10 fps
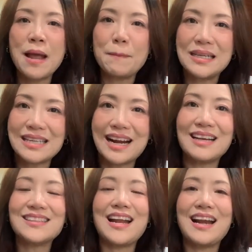มีจากการ
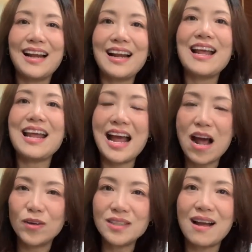แสดงเล็กๆ in
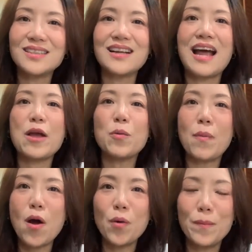house ครั้งเสริมให้คุณ
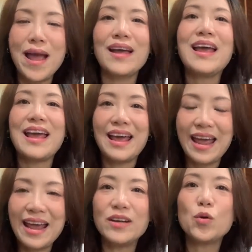พ่อคุณแม่
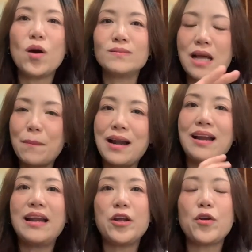เห็นความสามารถ
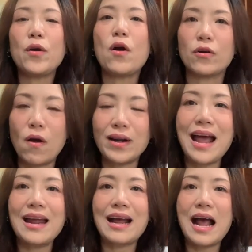เล็กๆน้อยๆ ของน้อง
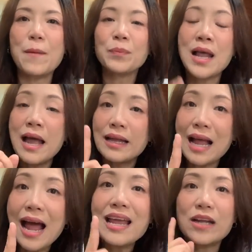ได้นะคะ
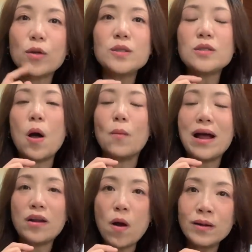ถ้าอยากทดสอบว่า
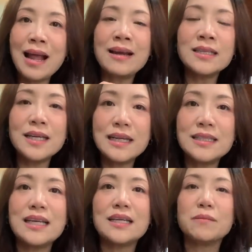น้องได้ทฤษฎี
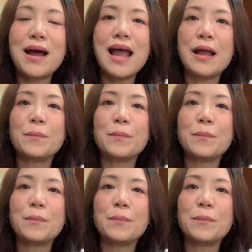จริงหรือไม่